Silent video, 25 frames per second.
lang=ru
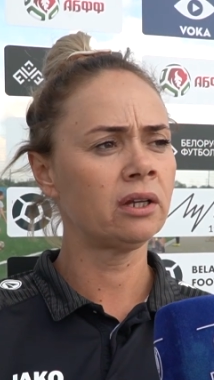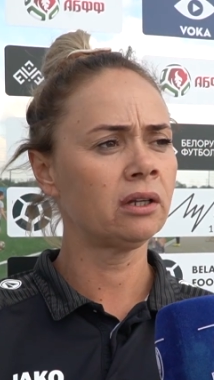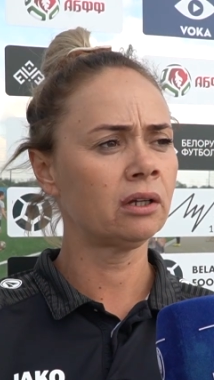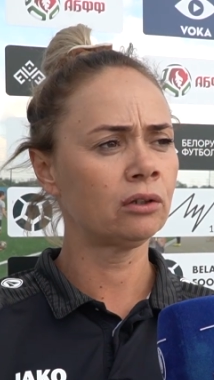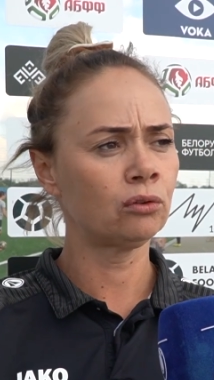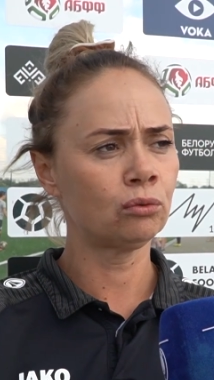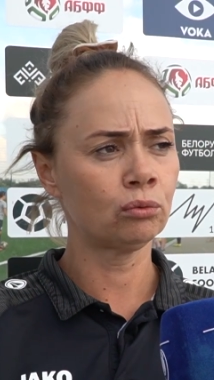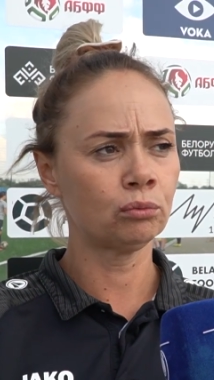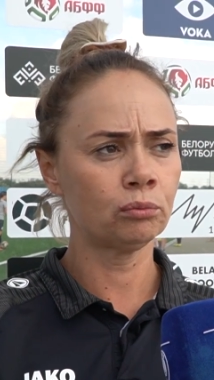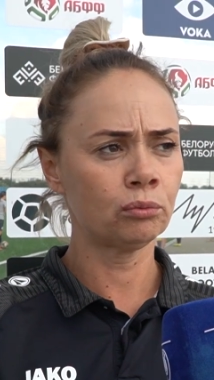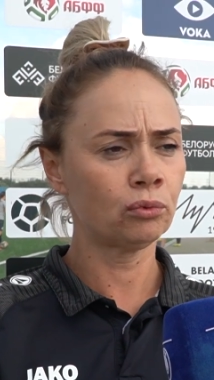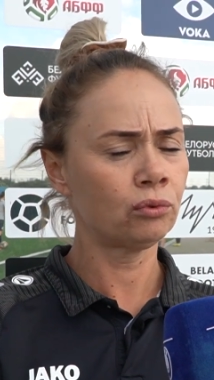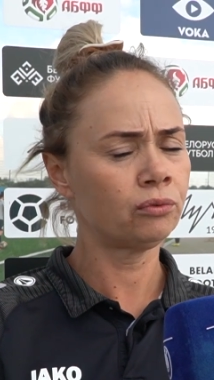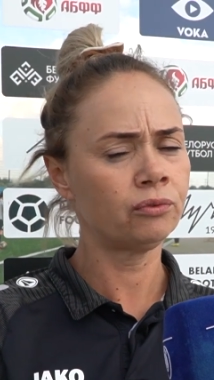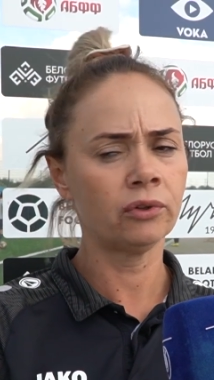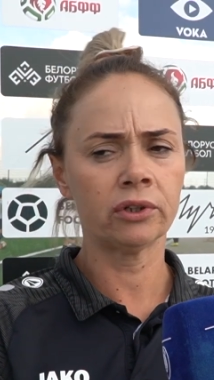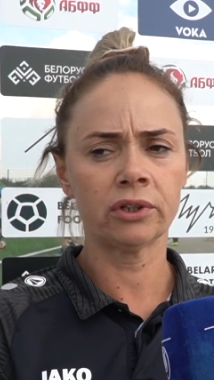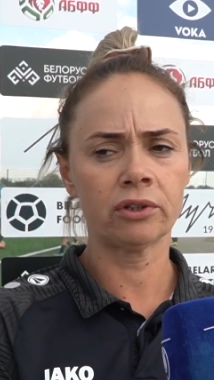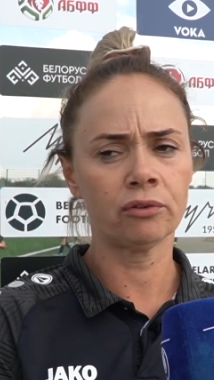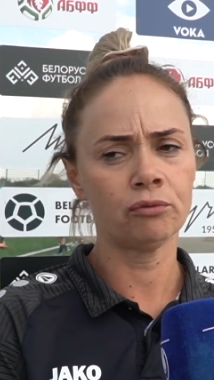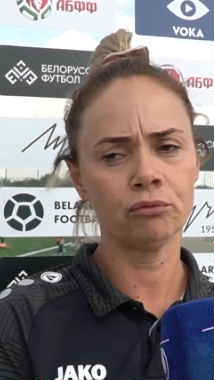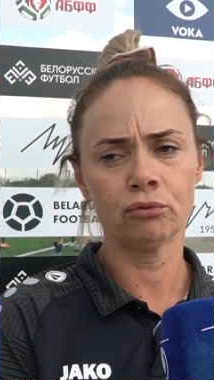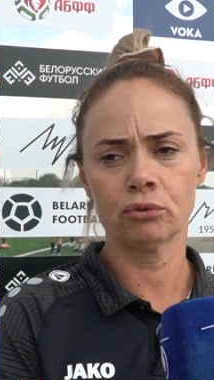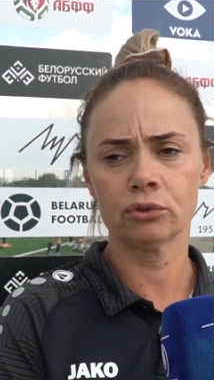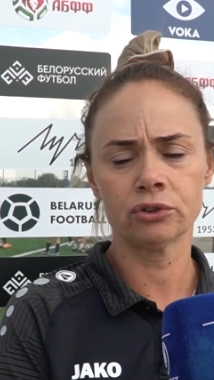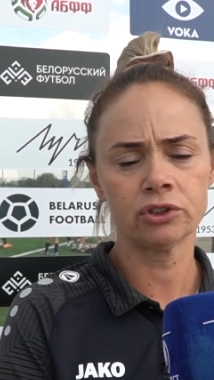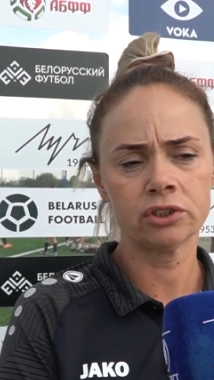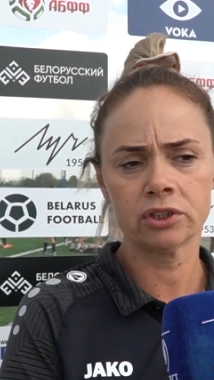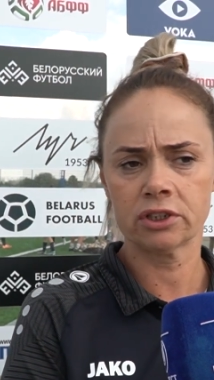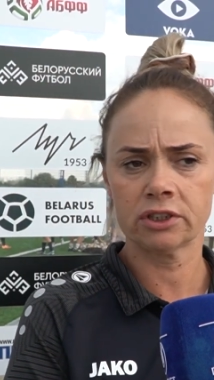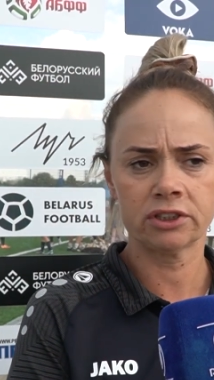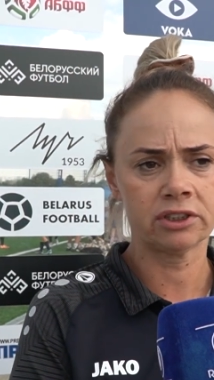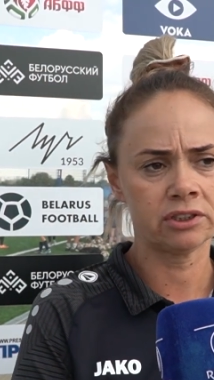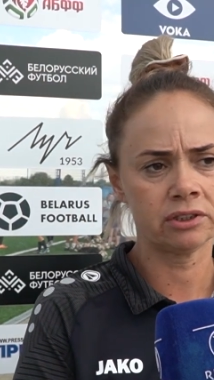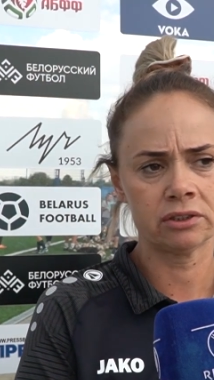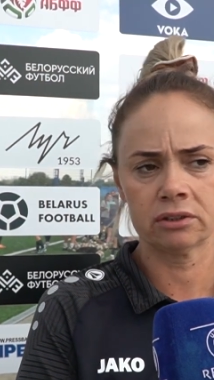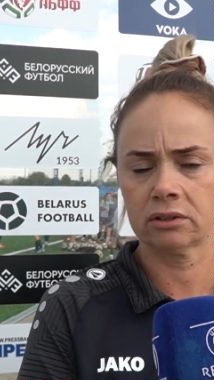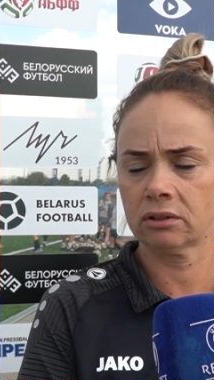я думаю, в этом
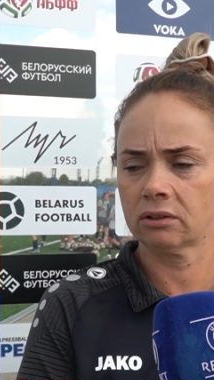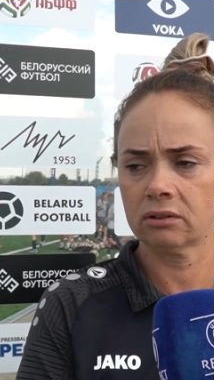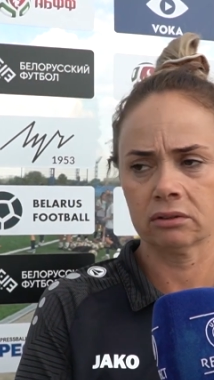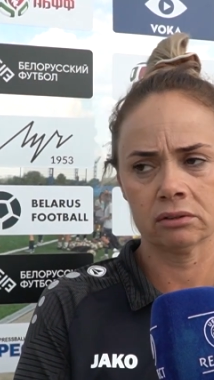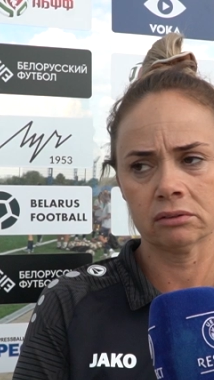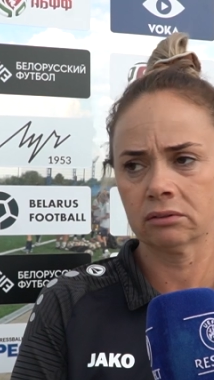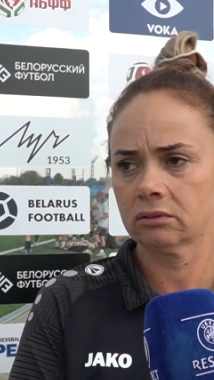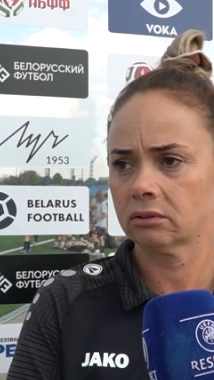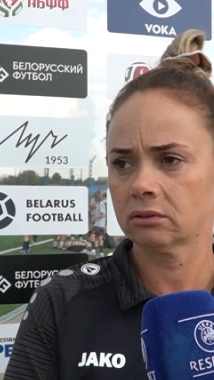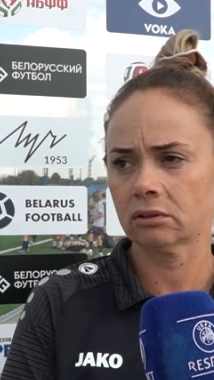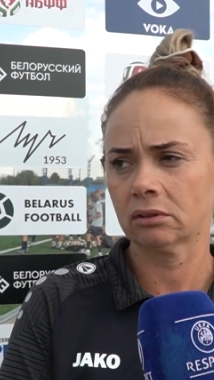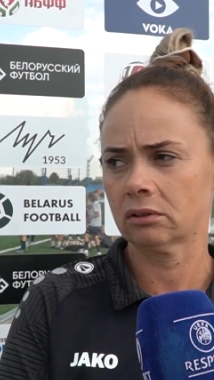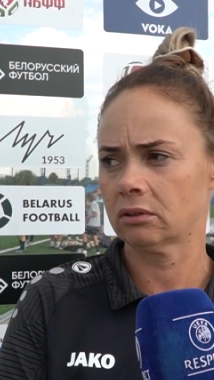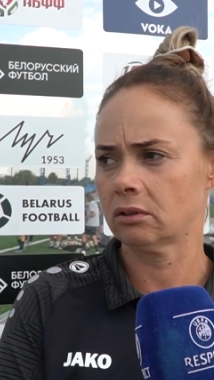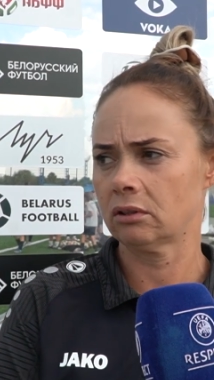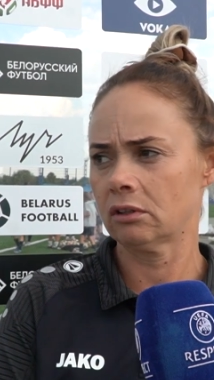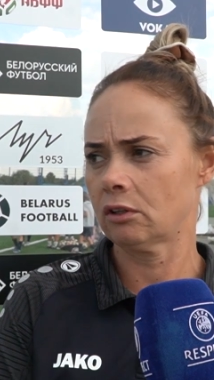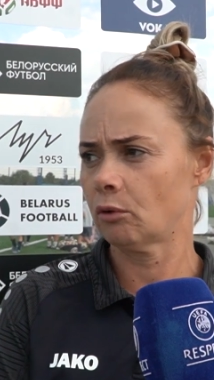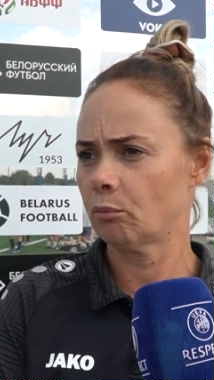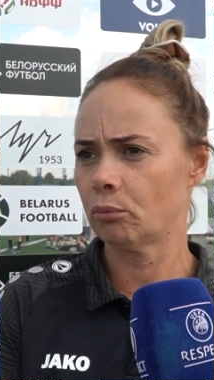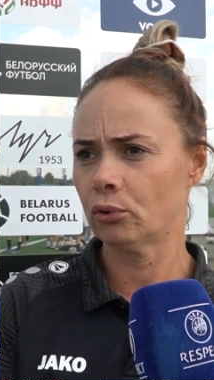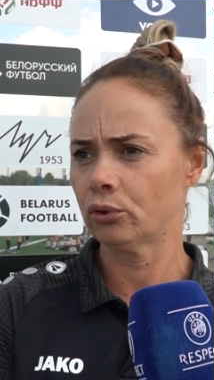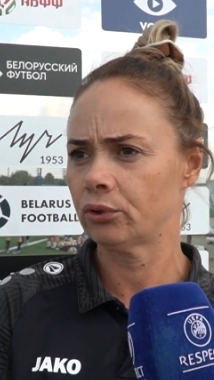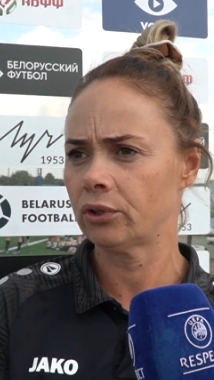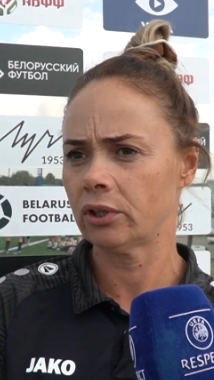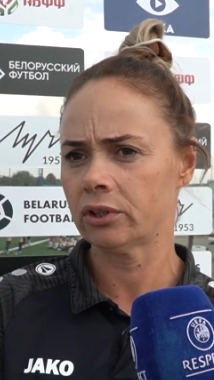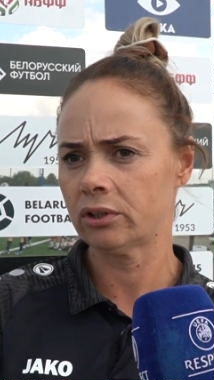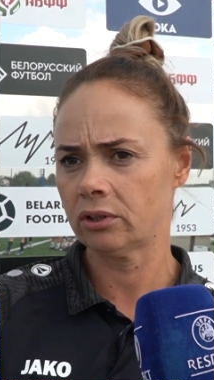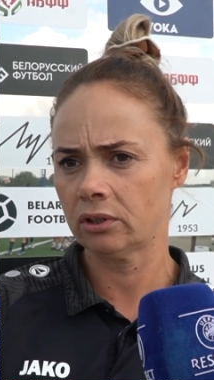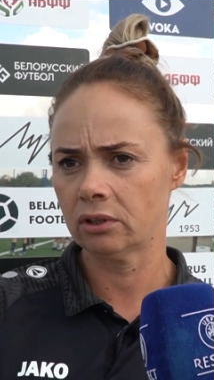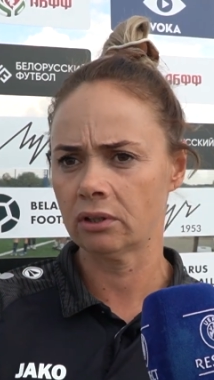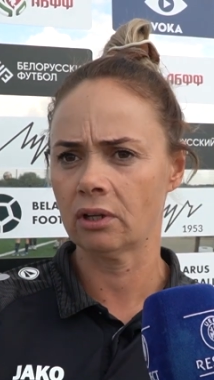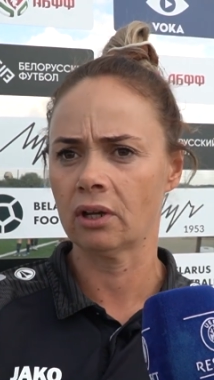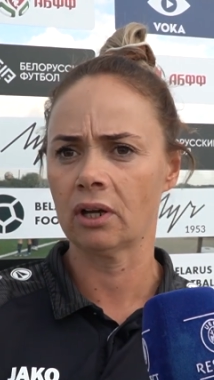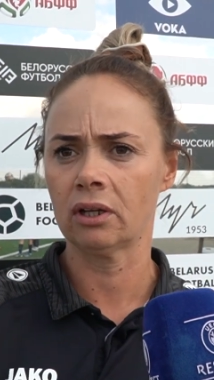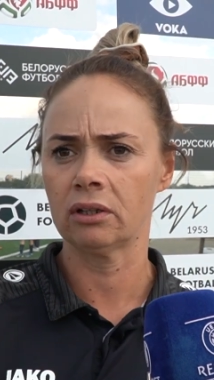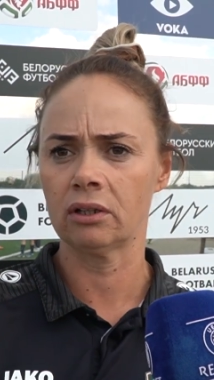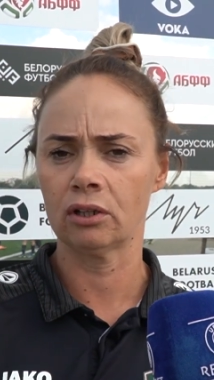возрасте э, работать
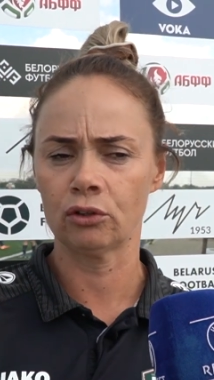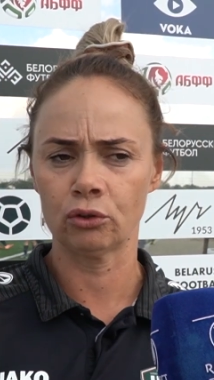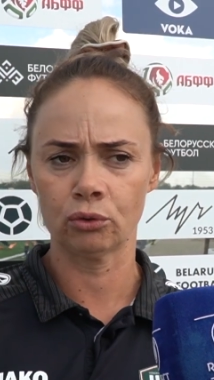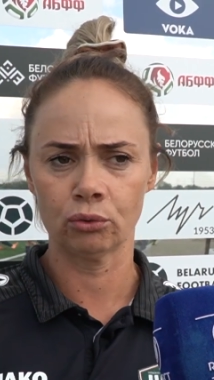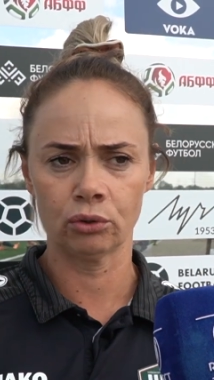не надо.